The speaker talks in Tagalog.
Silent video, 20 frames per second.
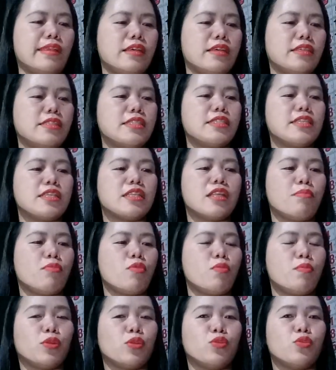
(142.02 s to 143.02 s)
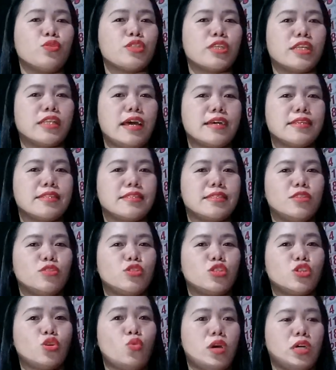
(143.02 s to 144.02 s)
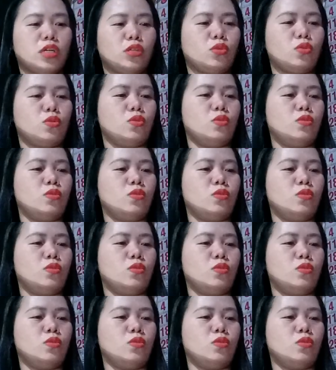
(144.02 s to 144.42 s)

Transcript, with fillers: sisit up ko pa to dun sa taas, dun sa kwarto.